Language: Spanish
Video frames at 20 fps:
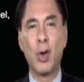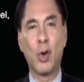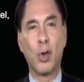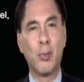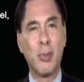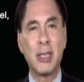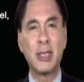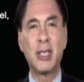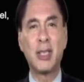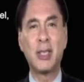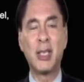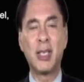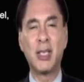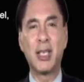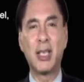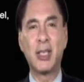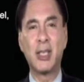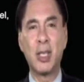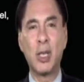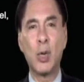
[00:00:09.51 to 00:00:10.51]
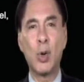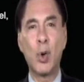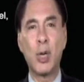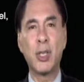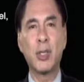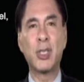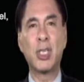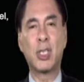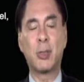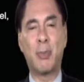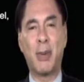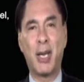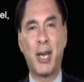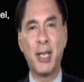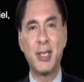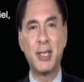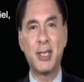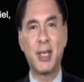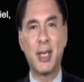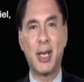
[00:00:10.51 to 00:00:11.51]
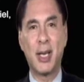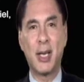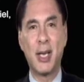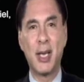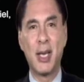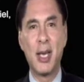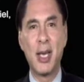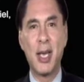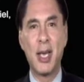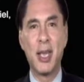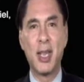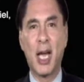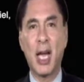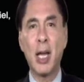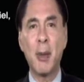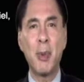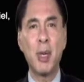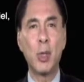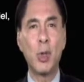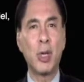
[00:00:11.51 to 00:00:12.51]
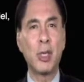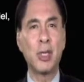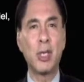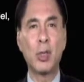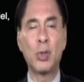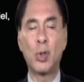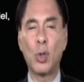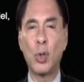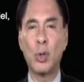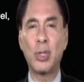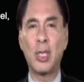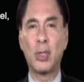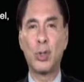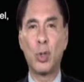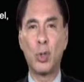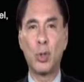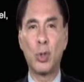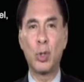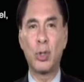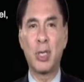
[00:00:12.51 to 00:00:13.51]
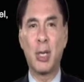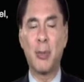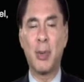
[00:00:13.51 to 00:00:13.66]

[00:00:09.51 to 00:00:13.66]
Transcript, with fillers: con más de 35 años de experiencia. Déjame ayudarte en todos los asuntos de